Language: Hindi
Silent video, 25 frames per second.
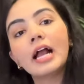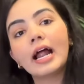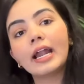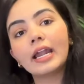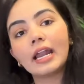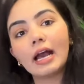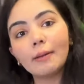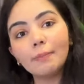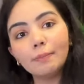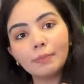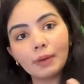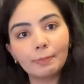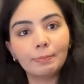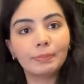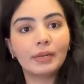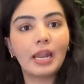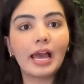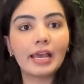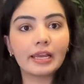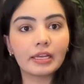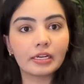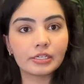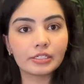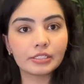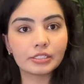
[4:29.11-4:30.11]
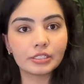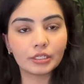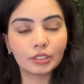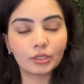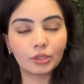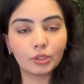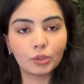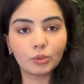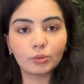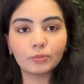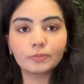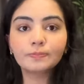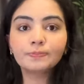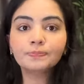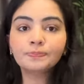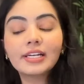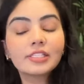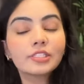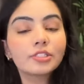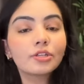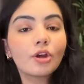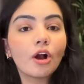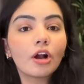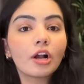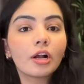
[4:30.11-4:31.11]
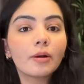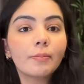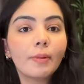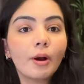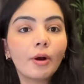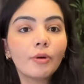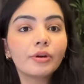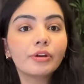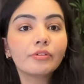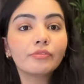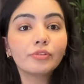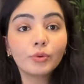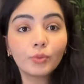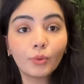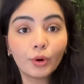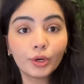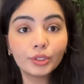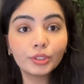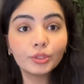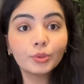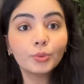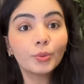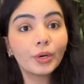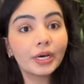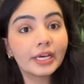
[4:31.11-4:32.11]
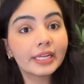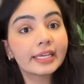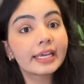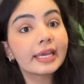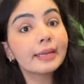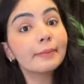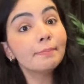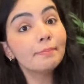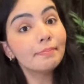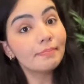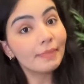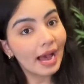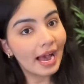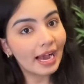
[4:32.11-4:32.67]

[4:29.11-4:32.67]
एंड आप अप्लाई कर सकते हो लेट्स टॉक अबाउट इफ़ यू वॉन्ट टू वर्क इन